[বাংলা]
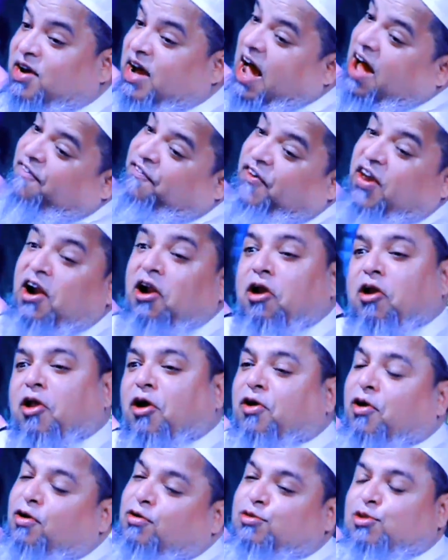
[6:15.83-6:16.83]
কাফেরের
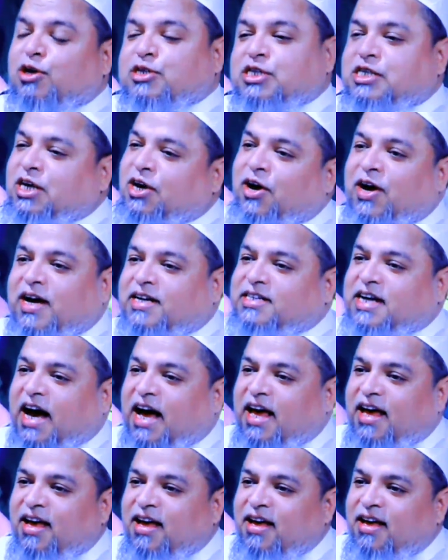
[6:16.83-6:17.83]
লোকেও দোস্তি হয়ে
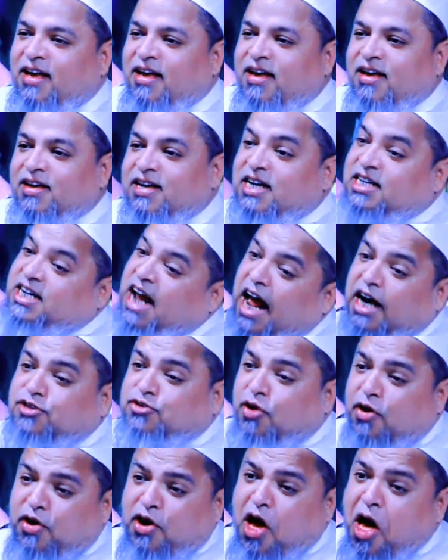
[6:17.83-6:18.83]
যায় কিসের
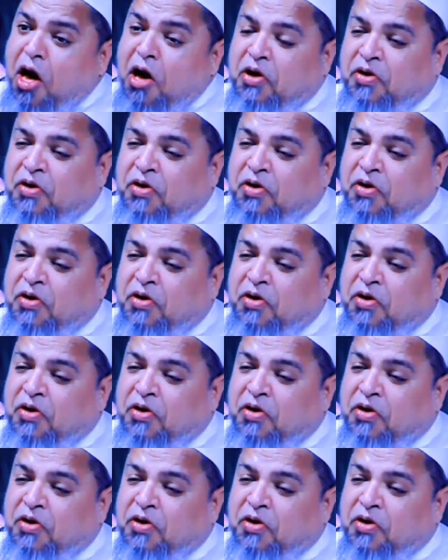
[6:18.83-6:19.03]
জন্য